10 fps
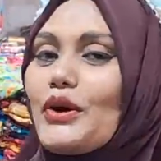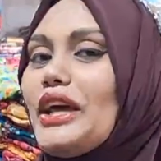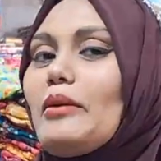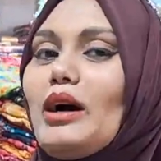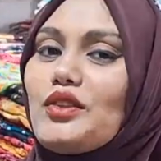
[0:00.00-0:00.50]

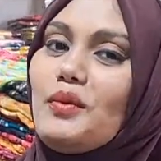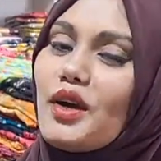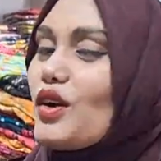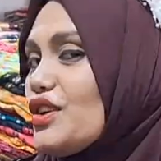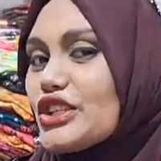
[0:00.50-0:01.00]
কুরিয়ার মাধ্যমে
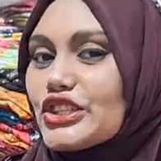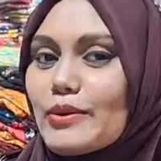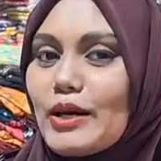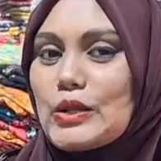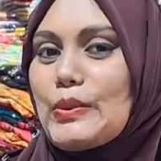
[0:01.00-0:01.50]

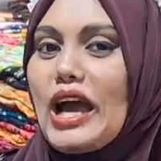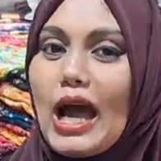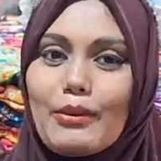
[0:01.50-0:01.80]
কন্ডিশনের মাধ্যমে